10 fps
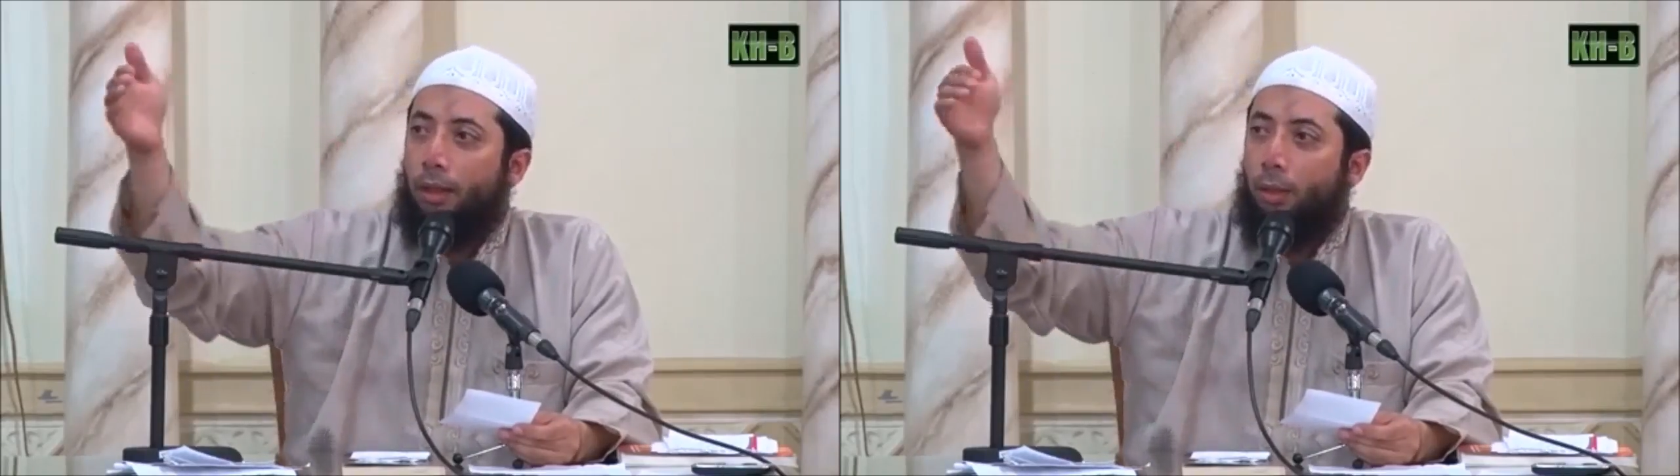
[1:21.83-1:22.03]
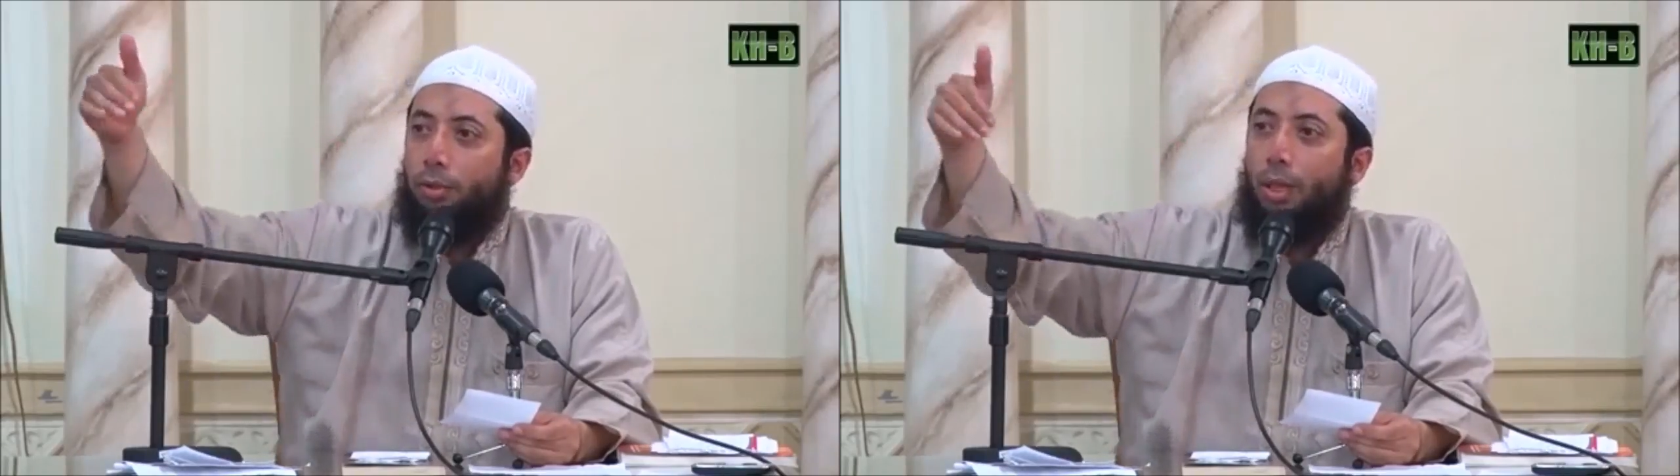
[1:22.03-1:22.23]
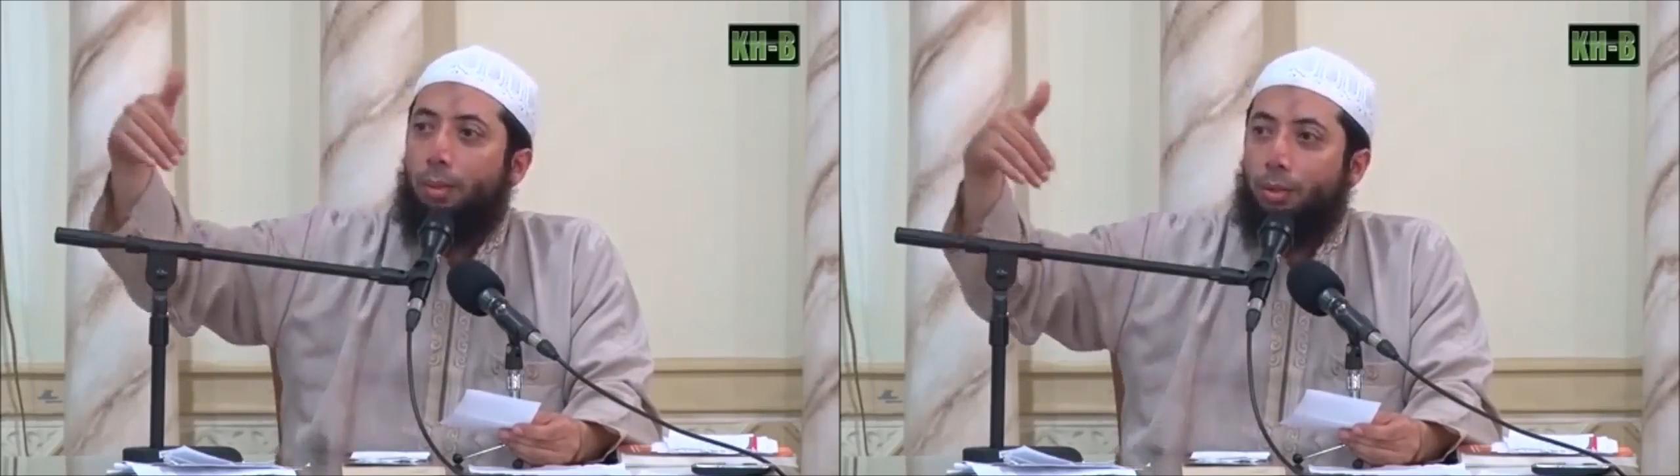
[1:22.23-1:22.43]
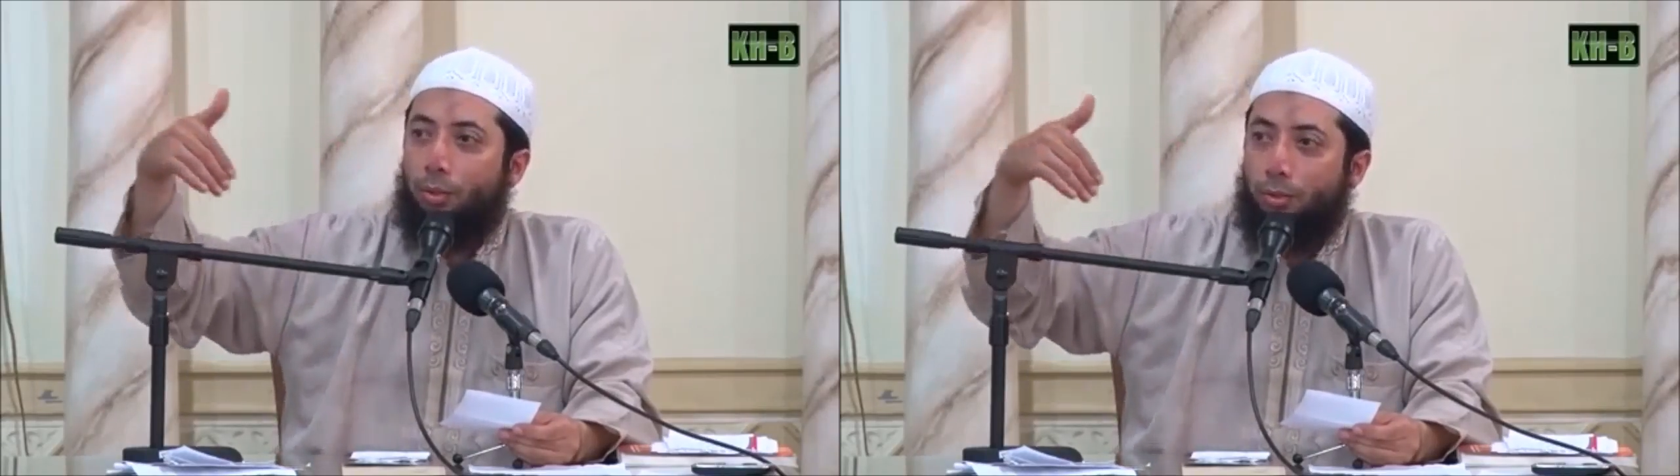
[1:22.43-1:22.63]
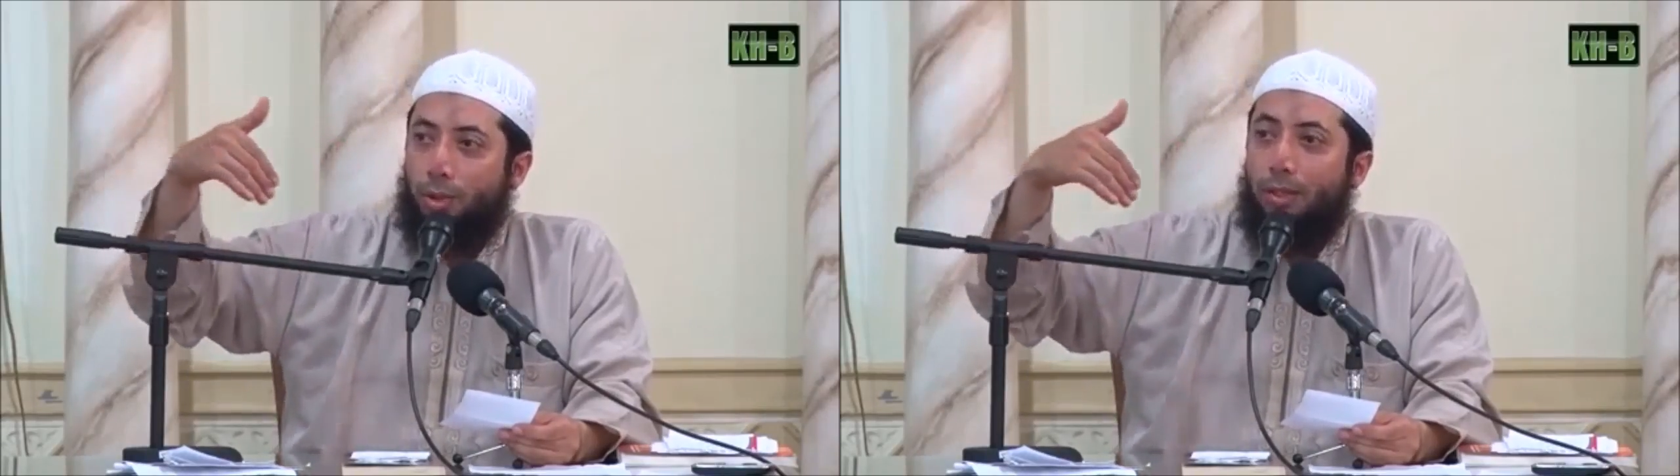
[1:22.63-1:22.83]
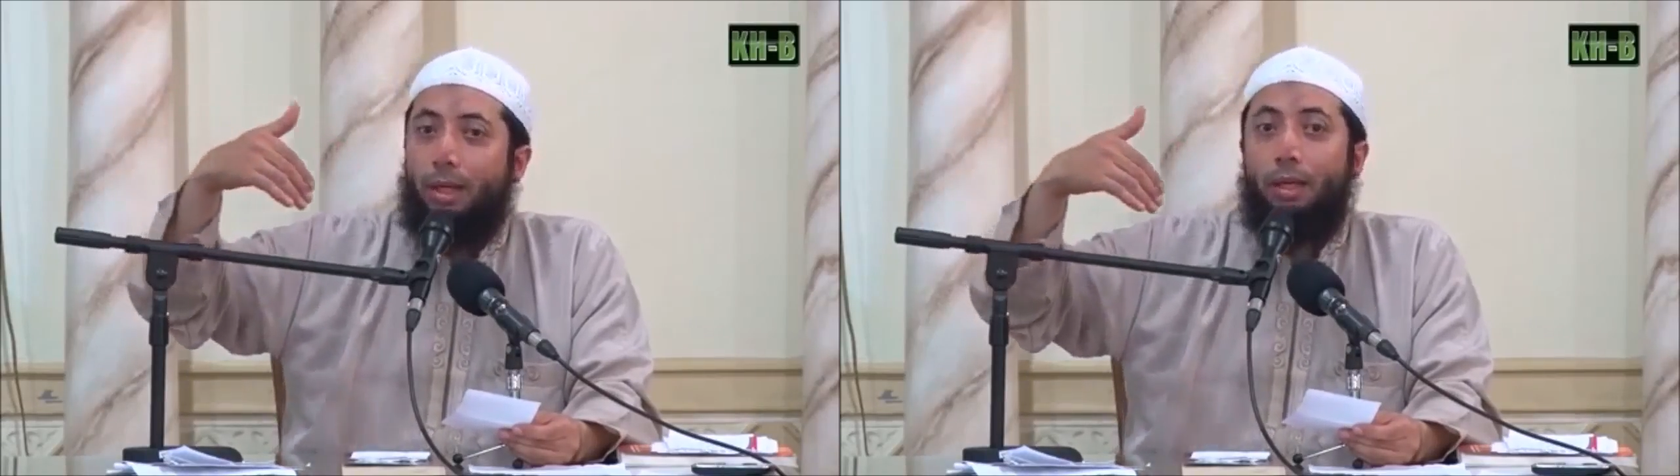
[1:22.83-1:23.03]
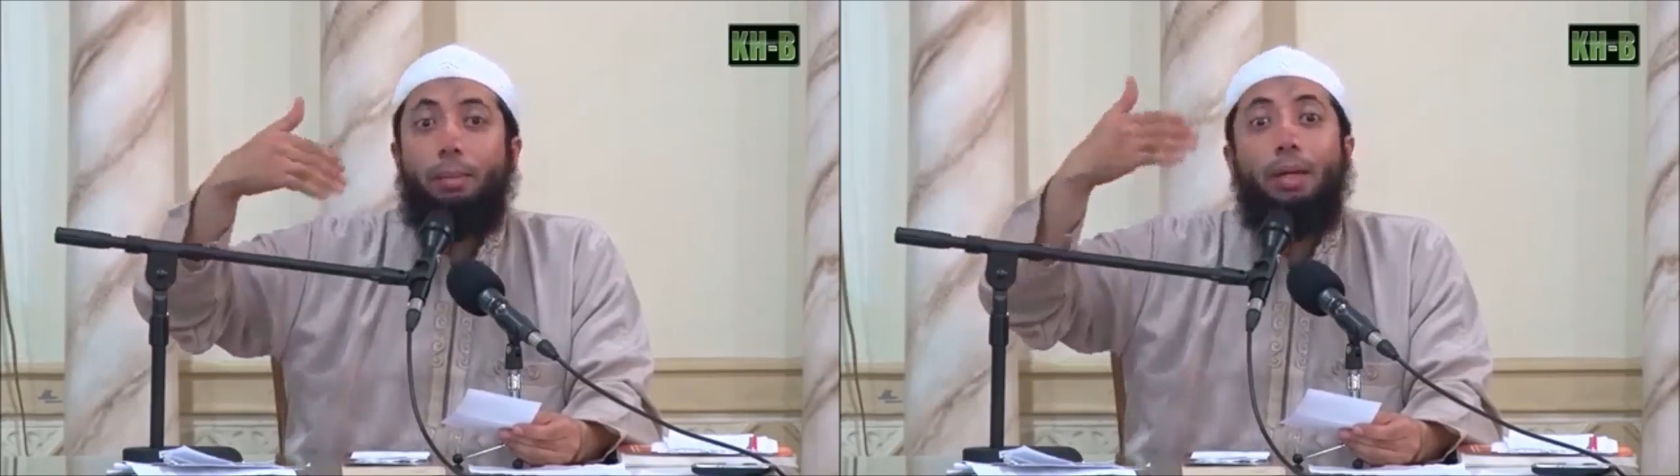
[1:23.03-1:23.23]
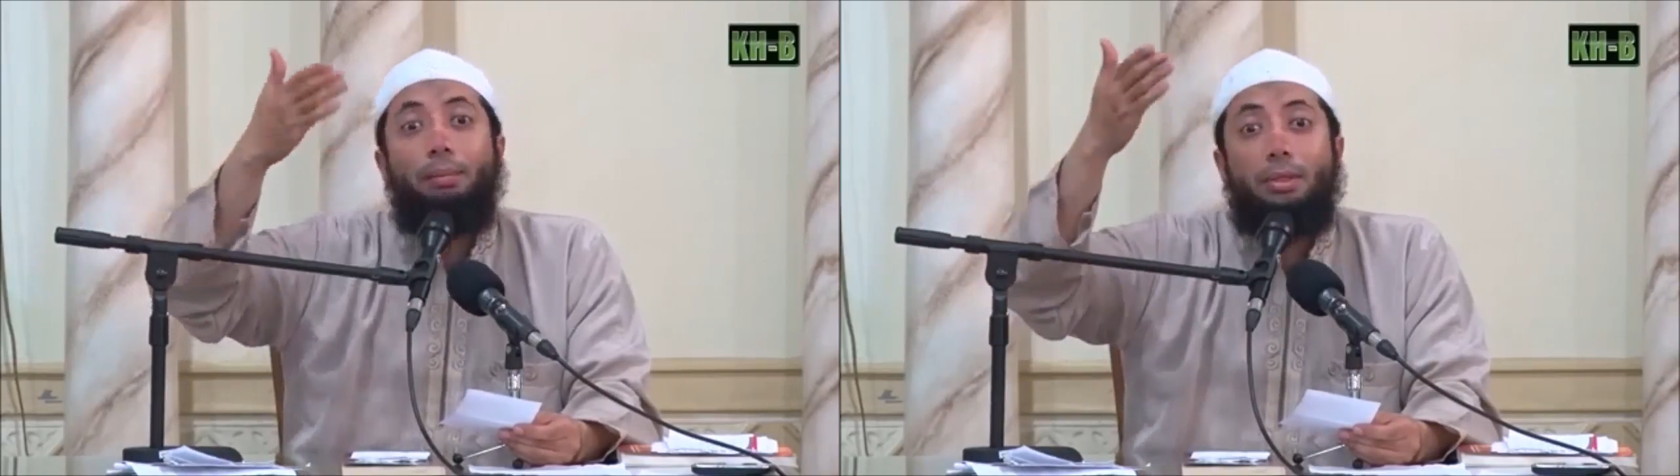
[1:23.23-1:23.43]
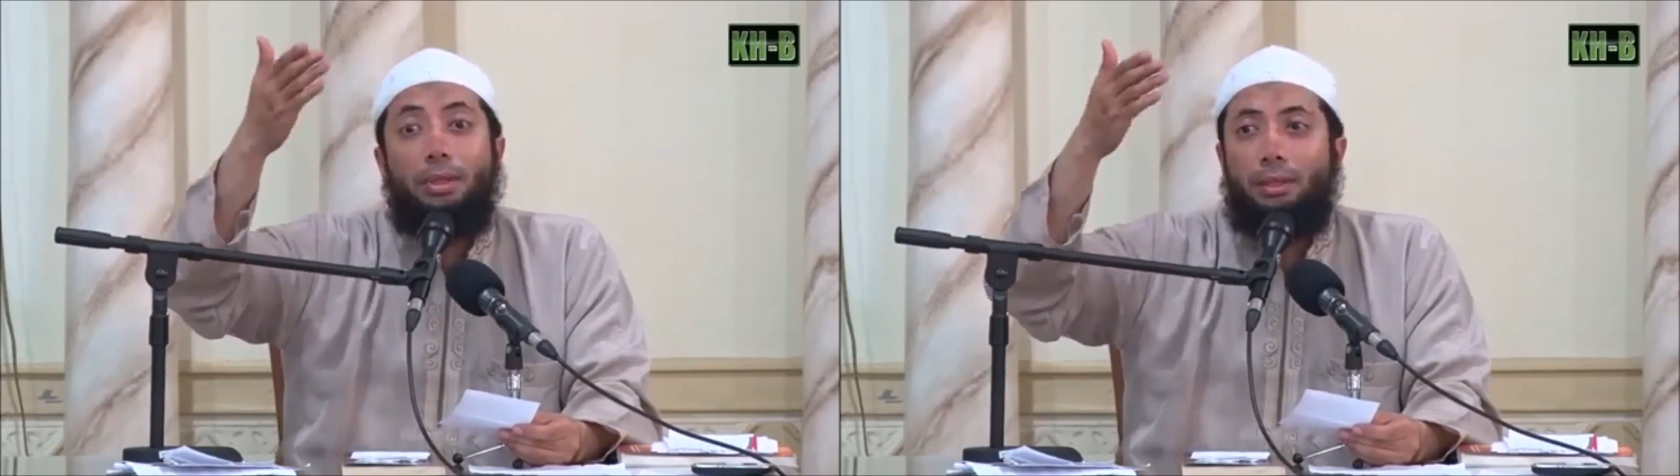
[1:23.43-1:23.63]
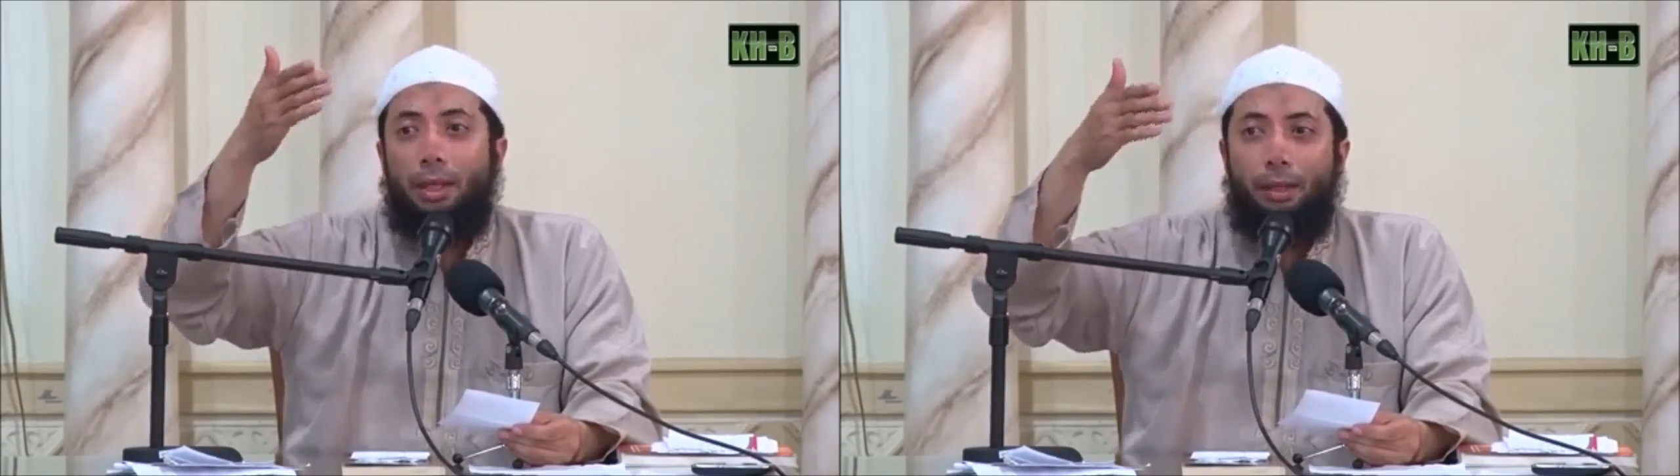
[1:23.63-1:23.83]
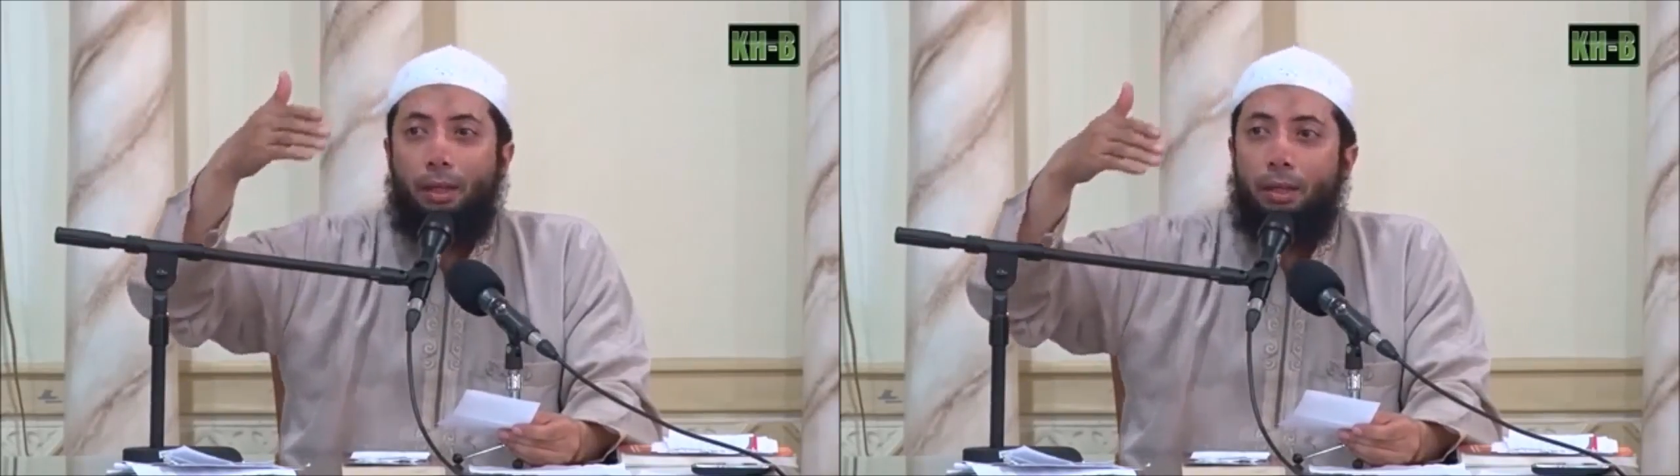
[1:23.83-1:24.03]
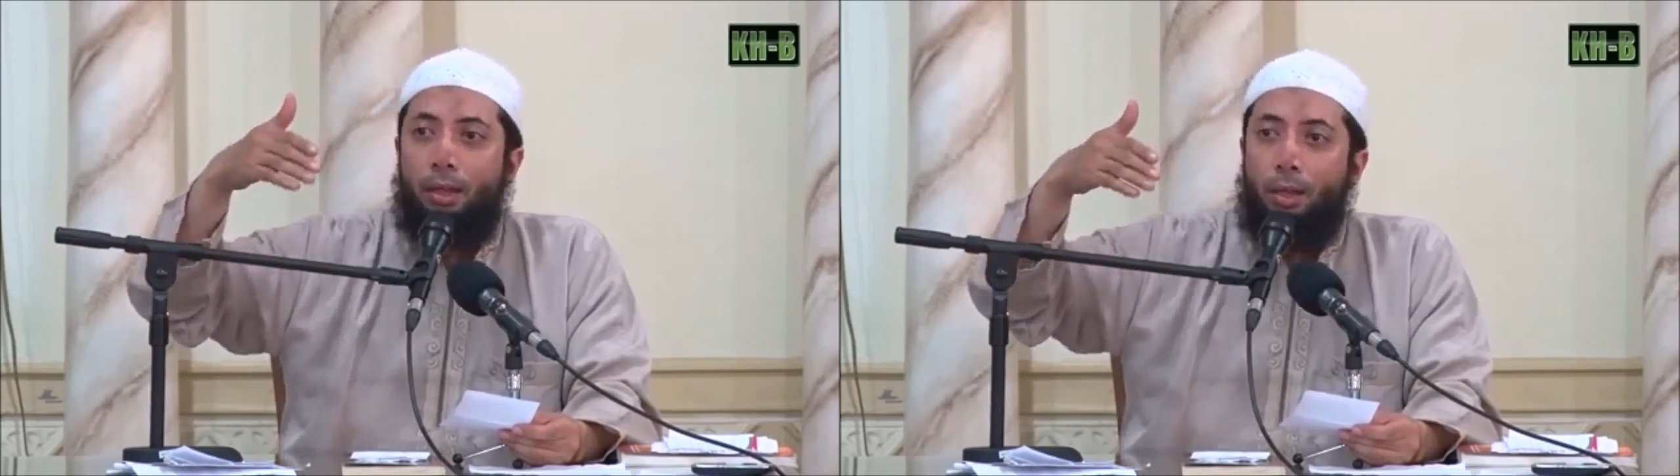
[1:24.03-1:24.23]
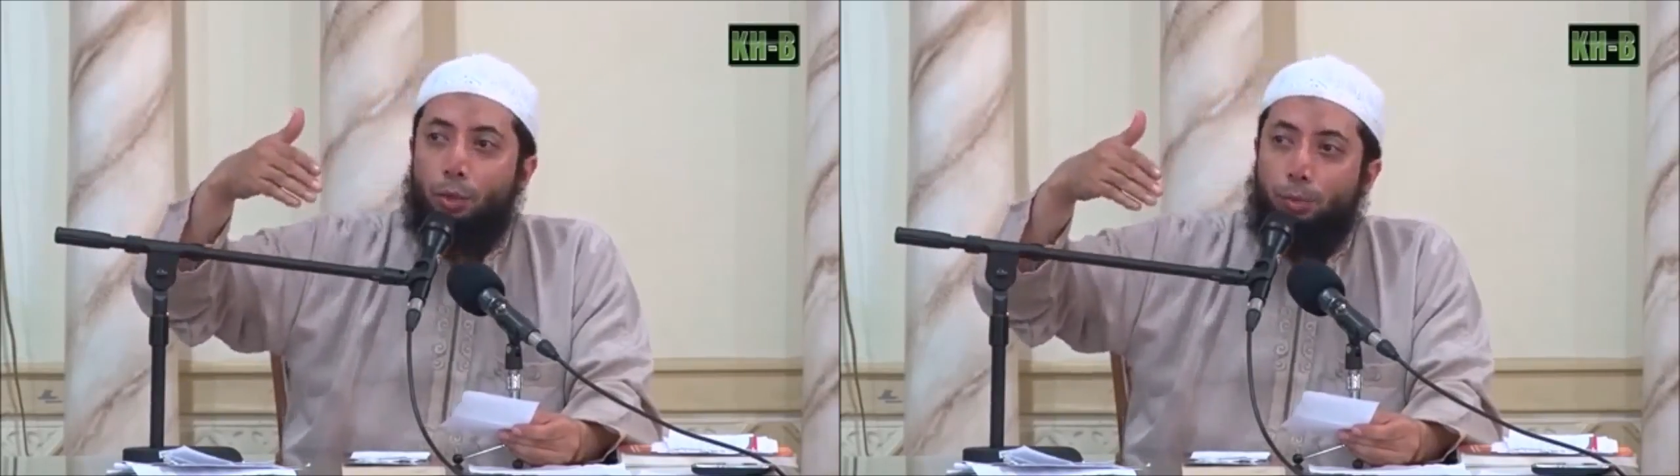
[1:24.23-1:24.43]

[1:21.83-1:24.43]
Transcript: Lalu saya masuk, saya cari mana masjid tanya.